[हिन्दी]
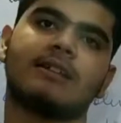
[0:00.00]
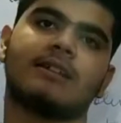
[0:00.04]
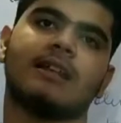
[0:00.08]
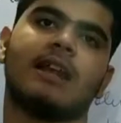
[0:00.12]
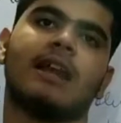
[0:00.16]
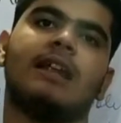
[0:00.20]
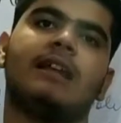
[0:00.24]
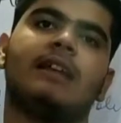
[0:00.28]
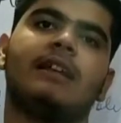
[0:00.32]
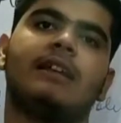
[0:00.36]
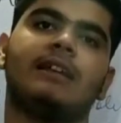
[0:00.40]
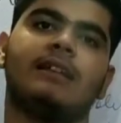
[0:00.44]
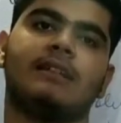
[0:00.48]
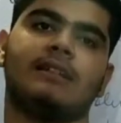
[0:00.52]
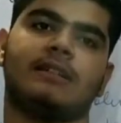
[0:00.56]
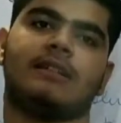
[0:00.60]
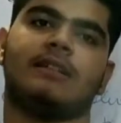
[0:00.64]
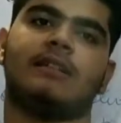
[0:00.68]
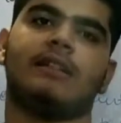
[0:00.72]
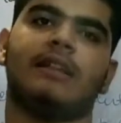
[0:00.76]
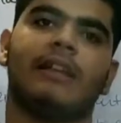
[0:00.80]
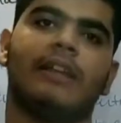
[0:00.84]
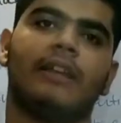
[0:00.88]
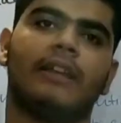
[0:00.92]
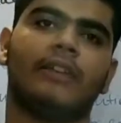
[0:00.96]

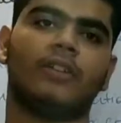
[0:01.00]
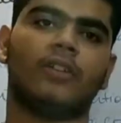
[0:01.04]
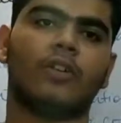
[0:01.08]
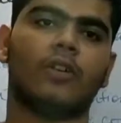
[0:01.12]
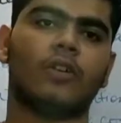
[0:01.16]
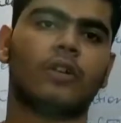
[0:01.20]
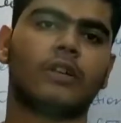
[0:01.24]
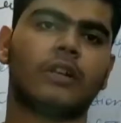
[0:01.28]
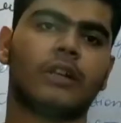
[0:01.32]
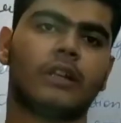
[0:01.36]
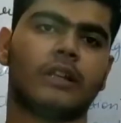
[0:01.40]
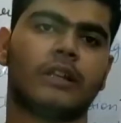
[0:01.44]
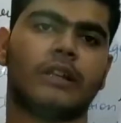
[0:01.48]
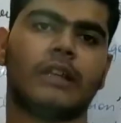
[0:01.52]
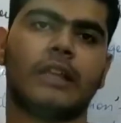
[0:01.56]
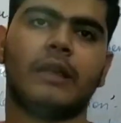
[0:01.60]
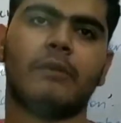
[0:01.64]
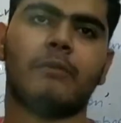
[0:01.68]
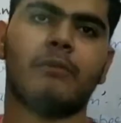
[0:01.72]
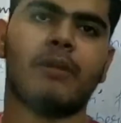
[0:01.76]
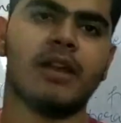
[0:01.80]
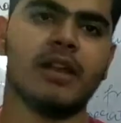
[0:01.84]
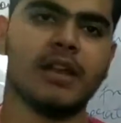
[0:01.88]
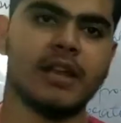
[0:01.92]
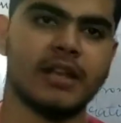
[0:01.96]
साइंटिस्ट थे एक डॉक्टर थे
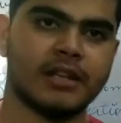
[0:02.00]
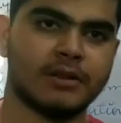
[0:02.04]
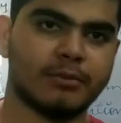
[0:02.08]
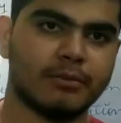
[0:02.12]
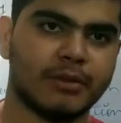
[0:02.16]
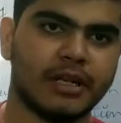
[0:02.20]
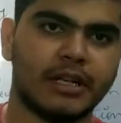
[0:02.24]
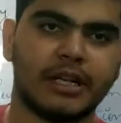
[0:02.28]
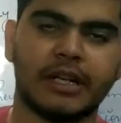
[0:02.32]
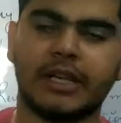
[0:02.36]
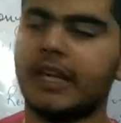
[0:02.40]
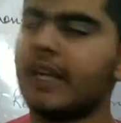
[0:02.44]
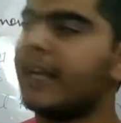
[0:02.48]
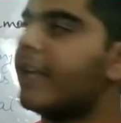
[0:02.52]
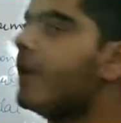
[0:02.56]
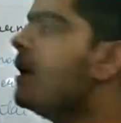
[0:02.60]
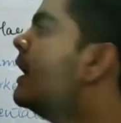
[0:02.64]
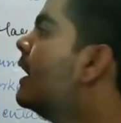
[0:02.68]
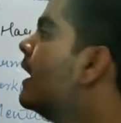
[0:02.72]
मैनेजमेंट के